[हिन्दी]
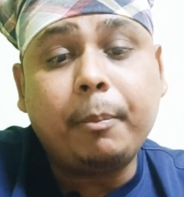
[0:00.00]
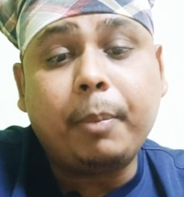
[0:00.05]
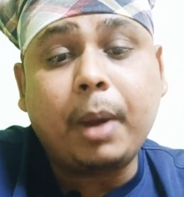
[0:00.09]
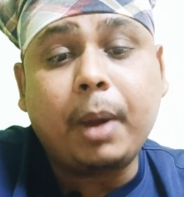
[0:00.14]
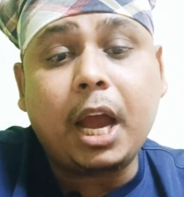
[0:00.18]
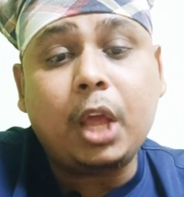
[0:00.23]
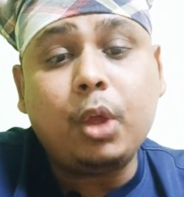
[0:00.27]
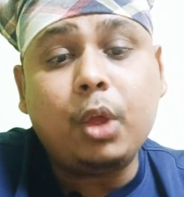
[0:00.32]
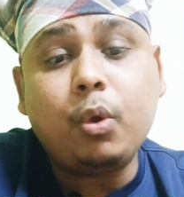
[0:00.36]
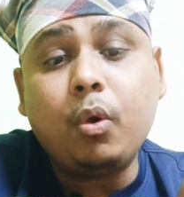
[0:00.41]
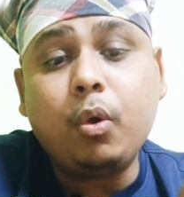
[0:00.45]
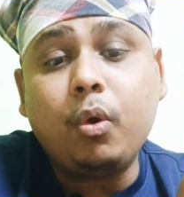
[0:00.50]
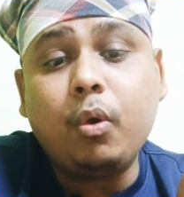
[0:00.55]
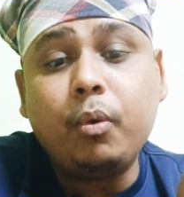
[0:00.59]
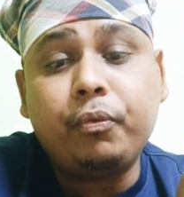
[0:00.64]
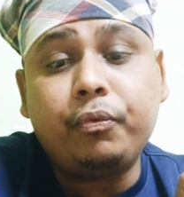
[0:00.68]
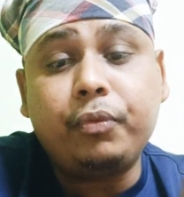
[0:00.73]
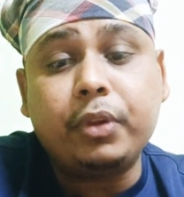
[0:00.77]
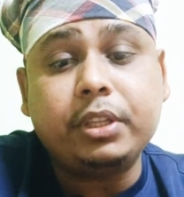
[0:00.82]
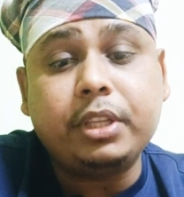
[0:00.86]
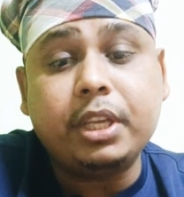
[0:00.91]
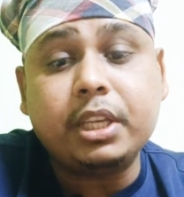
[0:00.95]
बायो
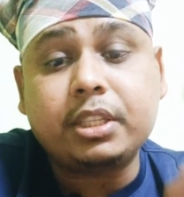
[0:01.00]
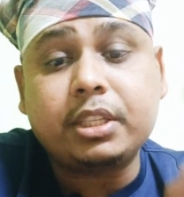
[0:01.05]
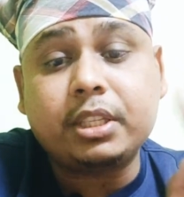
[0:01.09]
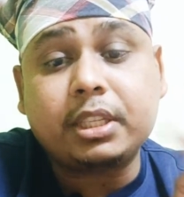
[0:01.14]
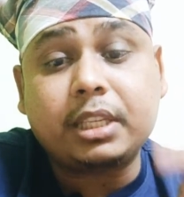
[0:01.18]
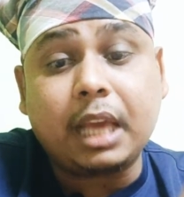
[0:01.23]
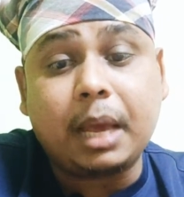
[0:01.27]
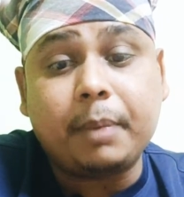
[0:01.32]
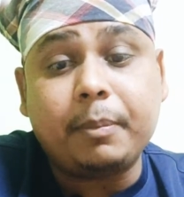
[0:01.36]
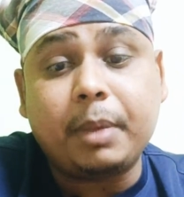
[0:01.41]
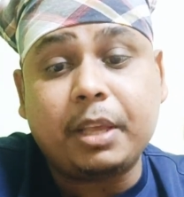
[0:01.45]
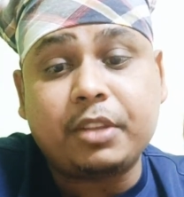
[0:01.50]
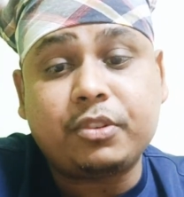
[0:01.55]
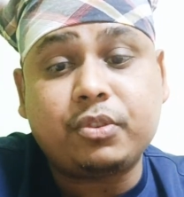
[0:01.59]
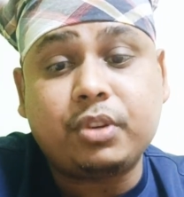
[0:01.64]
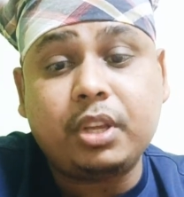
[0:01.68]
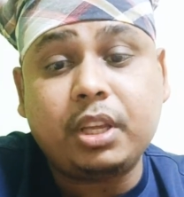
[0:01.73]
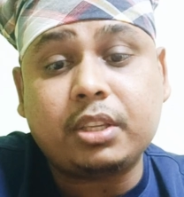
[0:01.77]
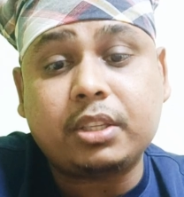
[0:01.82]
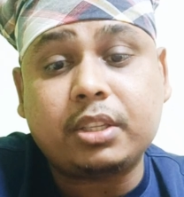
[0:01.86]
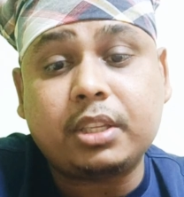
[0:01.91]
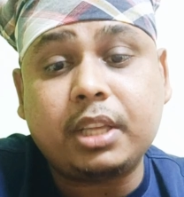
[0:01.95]
फिजिक्स
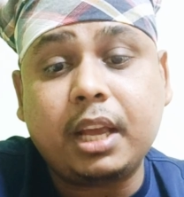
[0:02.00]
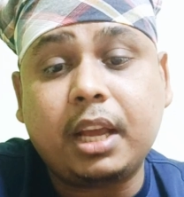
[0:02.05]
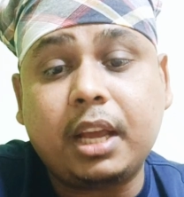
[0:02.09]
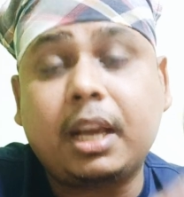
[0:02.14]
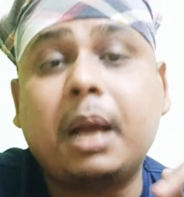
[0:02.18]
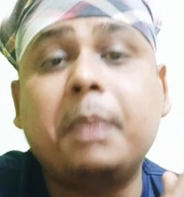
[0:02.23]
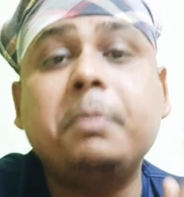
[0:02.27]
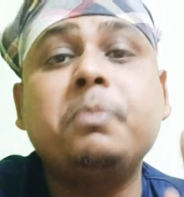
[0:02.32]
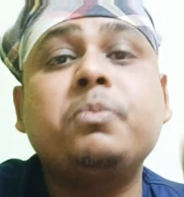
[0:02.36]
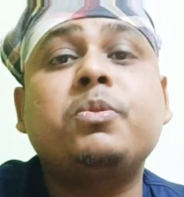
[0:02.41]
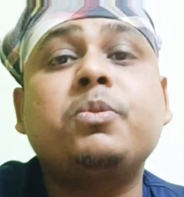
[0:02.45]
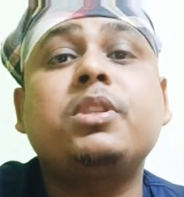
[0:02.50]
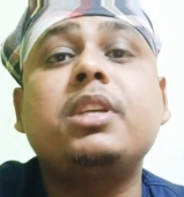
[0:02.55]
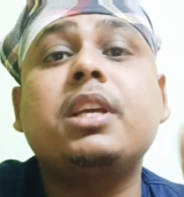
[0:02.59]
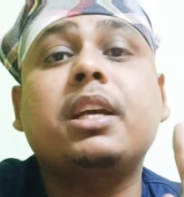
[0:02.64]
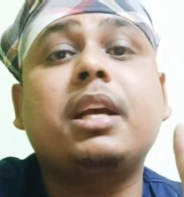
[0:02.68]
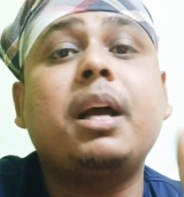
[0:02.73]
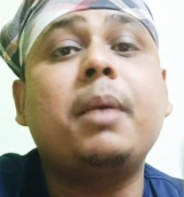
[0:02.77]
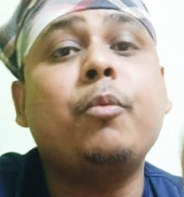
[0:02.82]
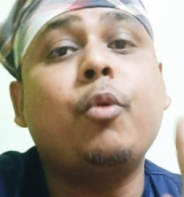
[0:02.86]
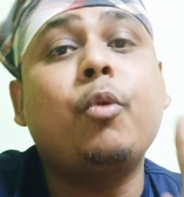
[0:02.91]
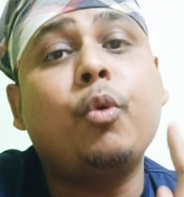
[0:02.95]
केमिस्ट्री से कम से
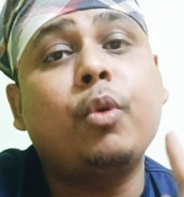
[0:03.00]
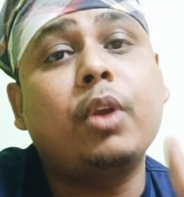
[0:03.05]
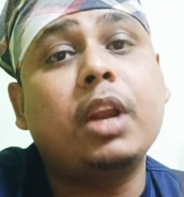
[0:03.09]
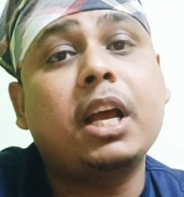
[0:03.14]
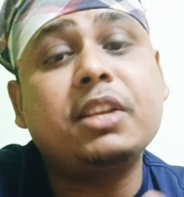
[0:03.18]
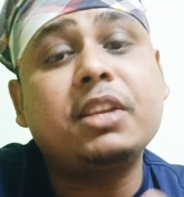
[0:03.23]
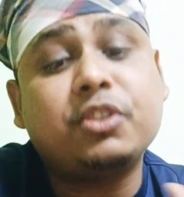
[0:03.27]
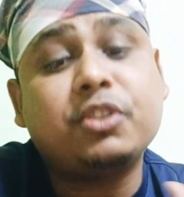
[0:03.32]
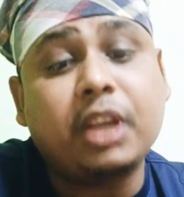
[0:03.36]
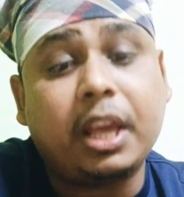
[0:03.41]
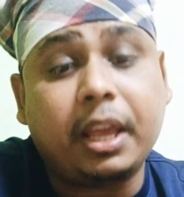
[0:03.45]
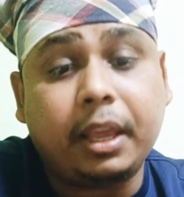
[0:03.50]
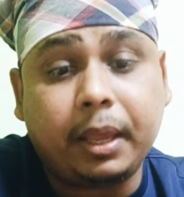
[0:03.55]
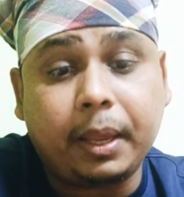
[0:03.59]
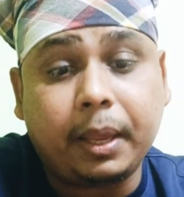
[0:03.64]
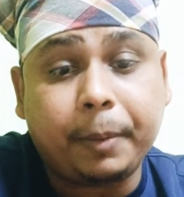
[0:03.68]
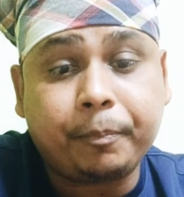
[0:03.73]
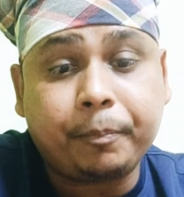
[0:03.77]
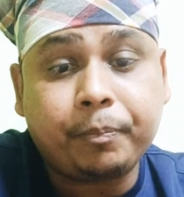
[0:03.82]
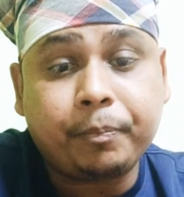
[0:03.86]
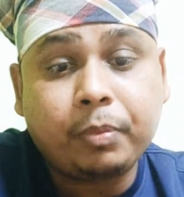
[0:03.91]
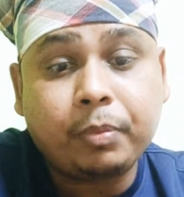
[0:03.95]
कम होना चाहिए